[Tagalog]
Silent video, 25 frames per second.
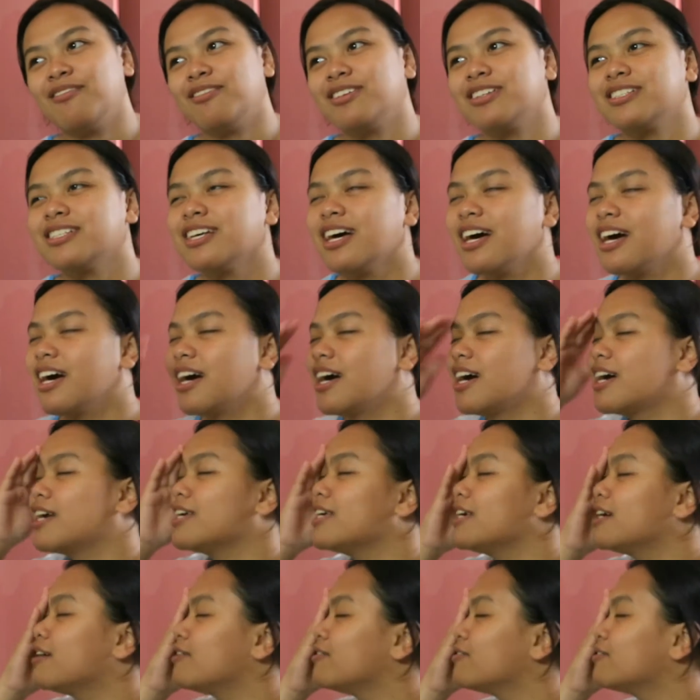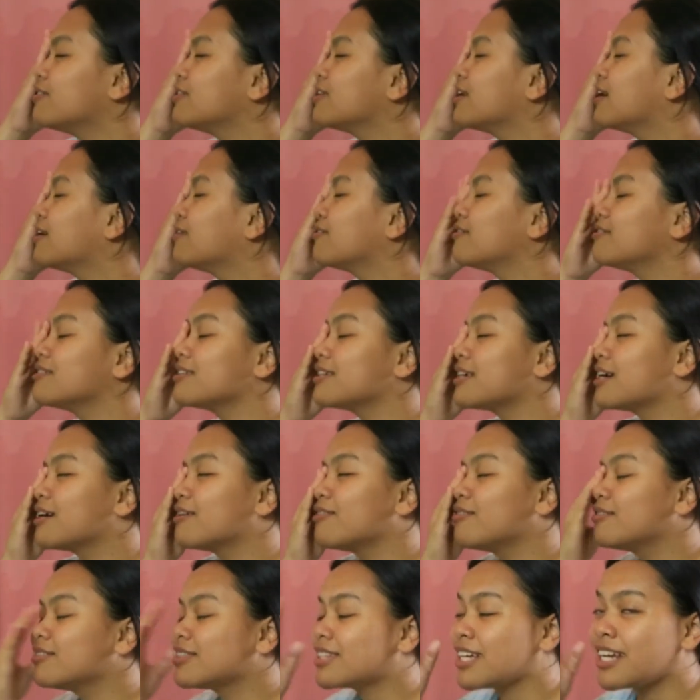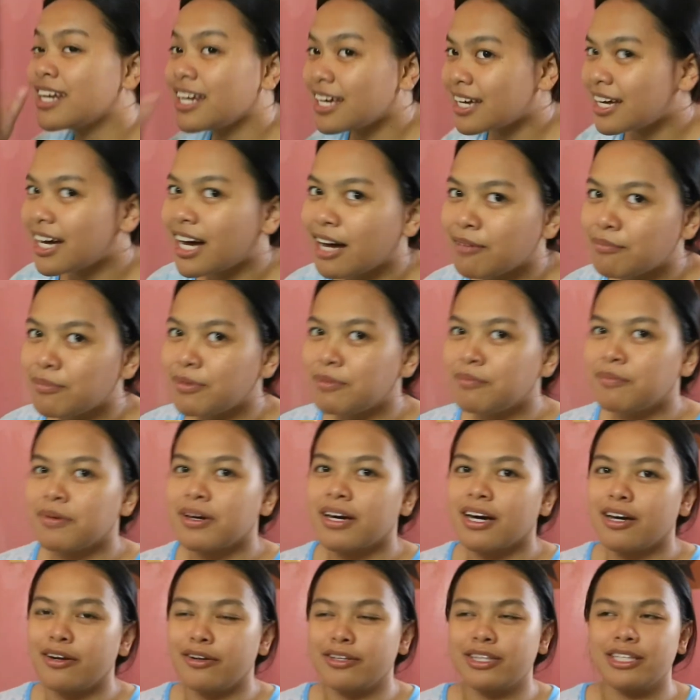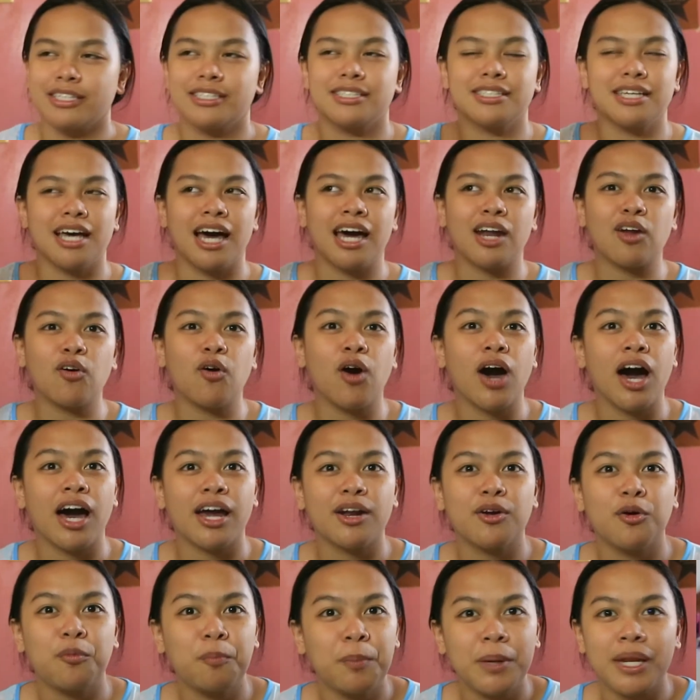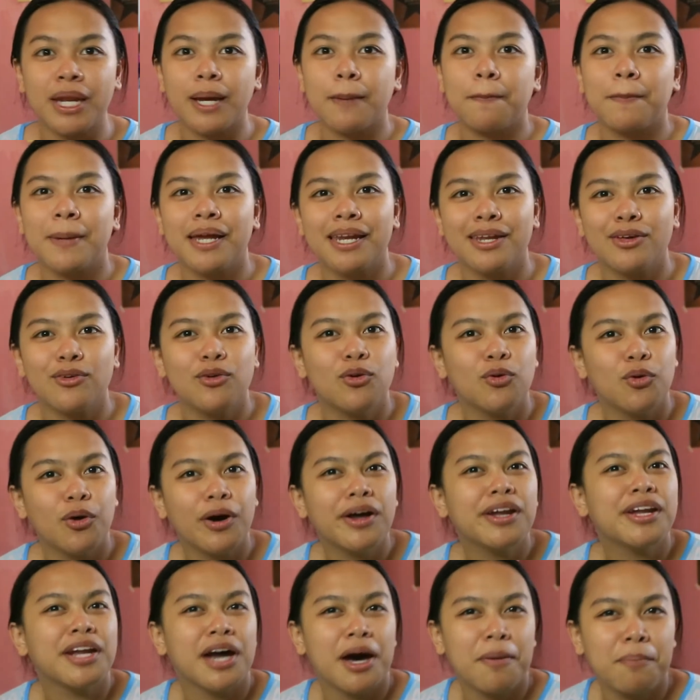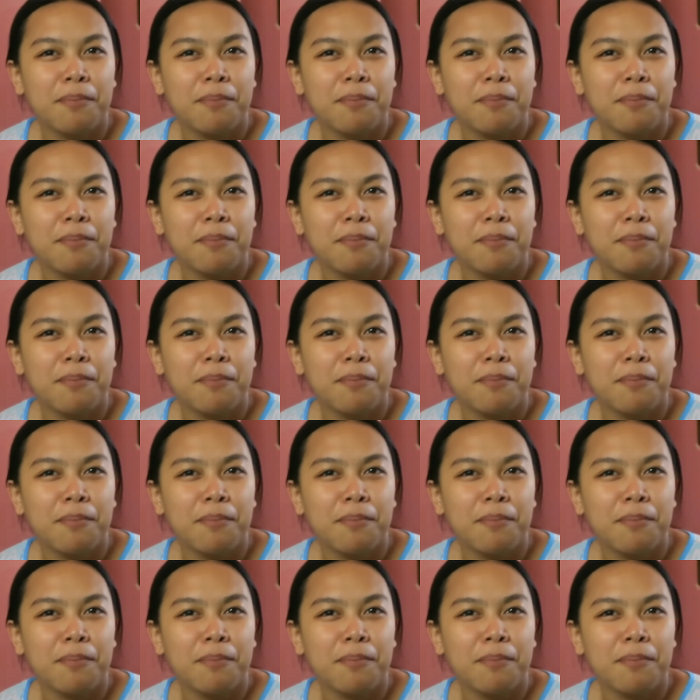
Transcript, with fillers: Basta, ganun, ganun, ganun talaga kami mag-ano. tas araw-araw pinapaliguan